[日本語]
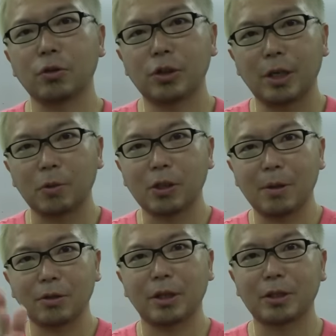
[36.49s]
の視野も
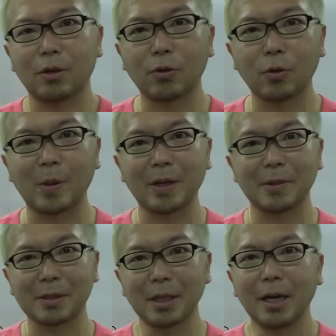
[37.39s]
狭くなっちゃうこともあり
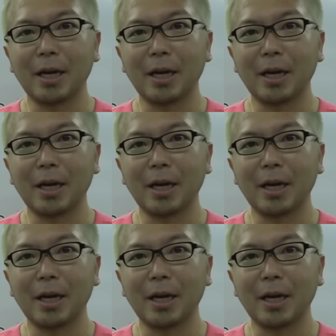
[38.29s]
ます、